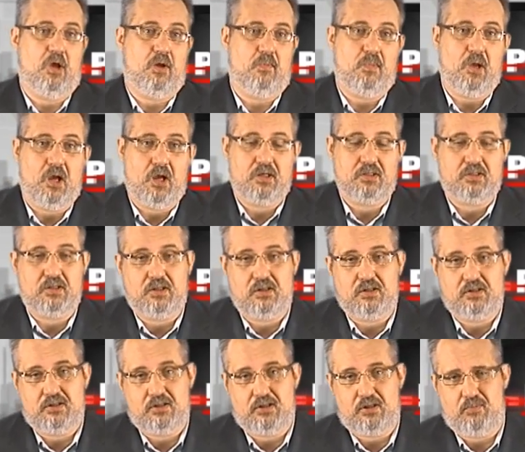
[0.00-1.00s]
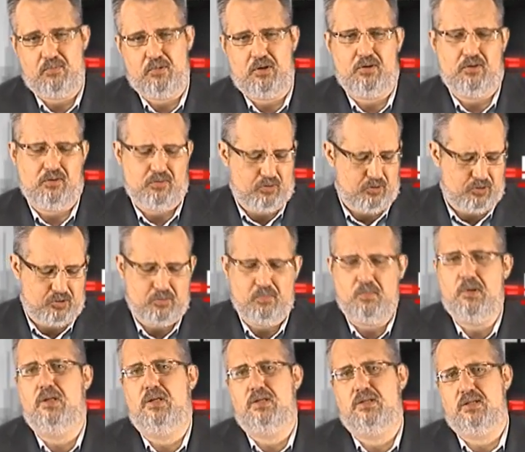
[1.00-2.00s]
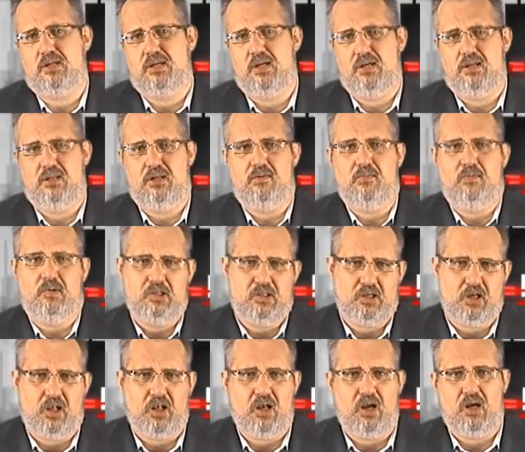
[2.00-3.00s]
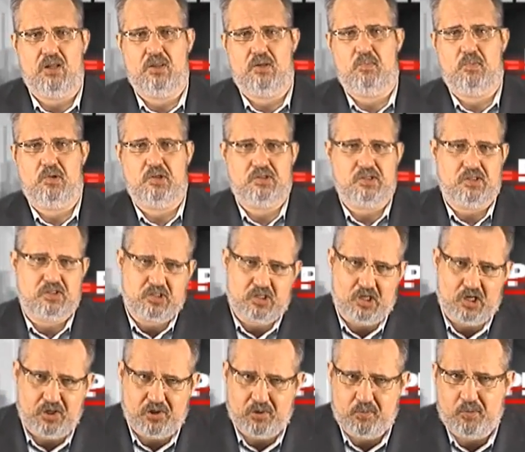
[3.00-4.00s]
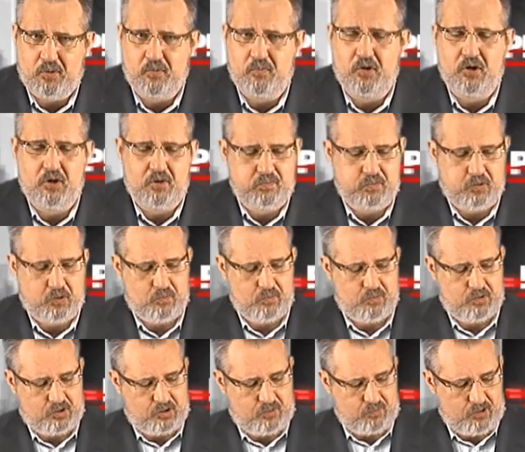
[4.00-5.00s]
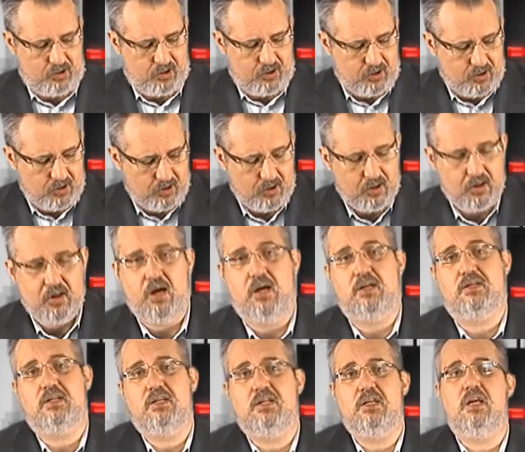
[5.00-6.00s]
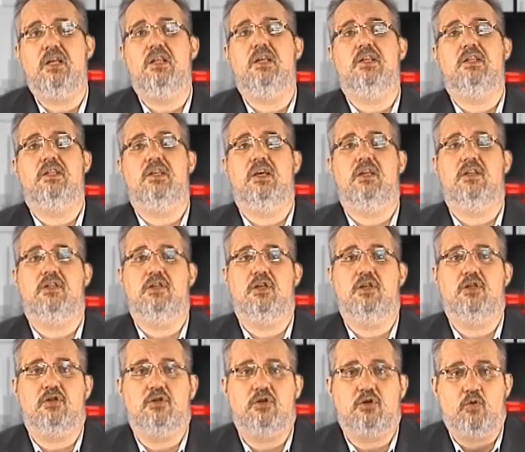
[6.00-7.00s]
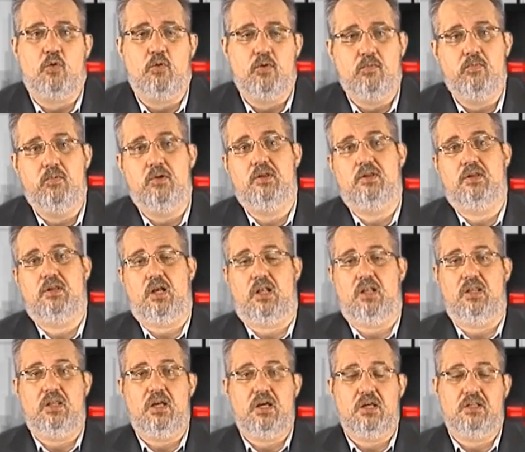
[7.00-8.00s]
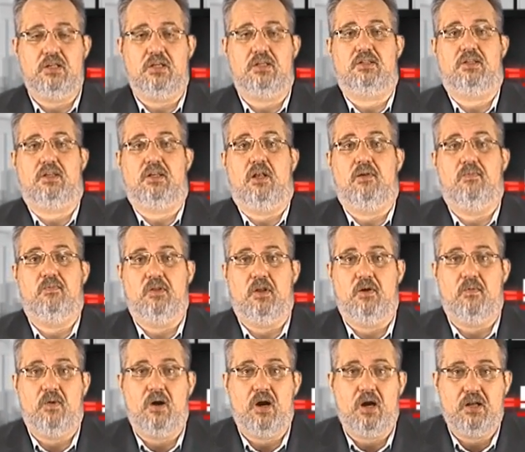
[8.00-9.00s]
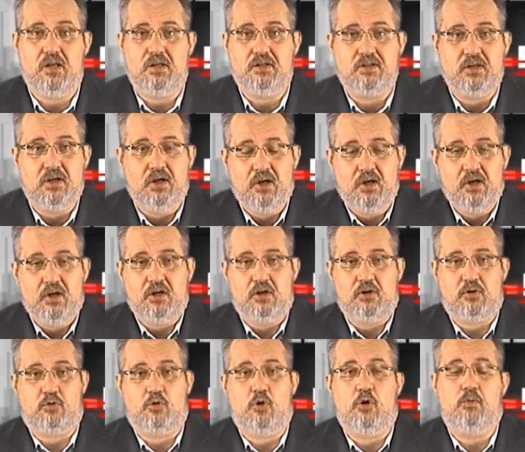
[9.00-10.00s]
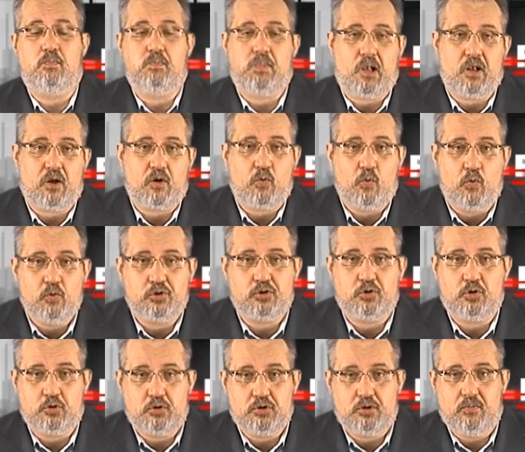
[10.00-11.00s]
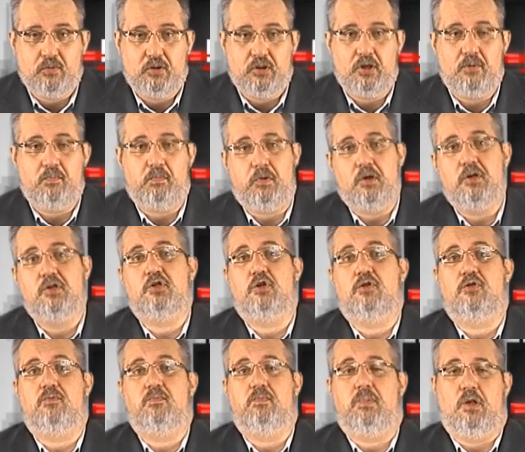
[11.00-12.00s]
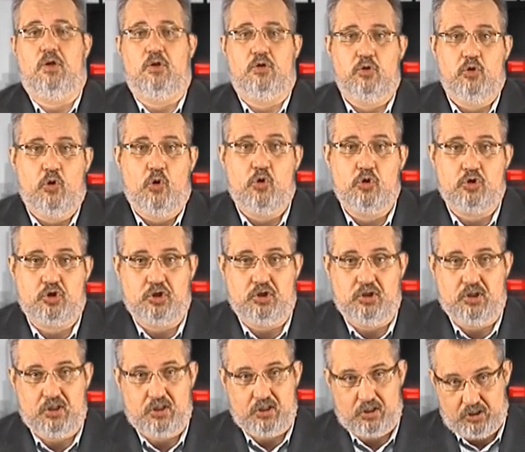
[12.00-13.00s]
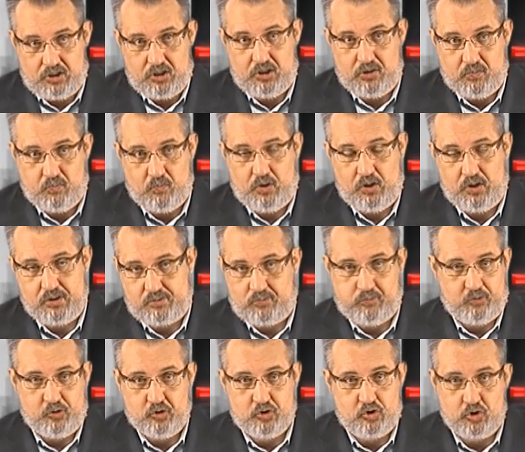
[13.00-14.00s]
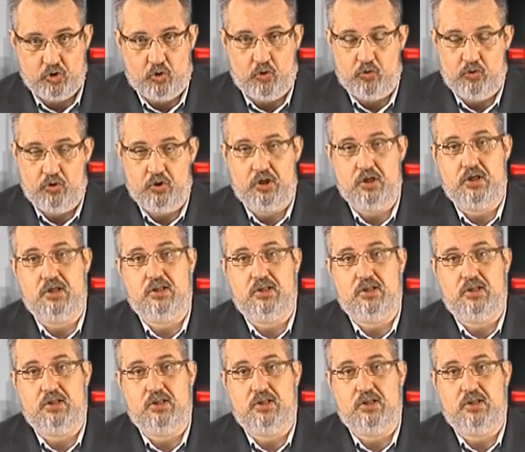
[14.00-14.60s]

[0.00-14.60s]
обязанностями, то есть медициной, ветеранами, социальными выплатами. А сидели день-деньской в интернете, соревновались, кто про Костусева напишет в предложенных им отвлеченных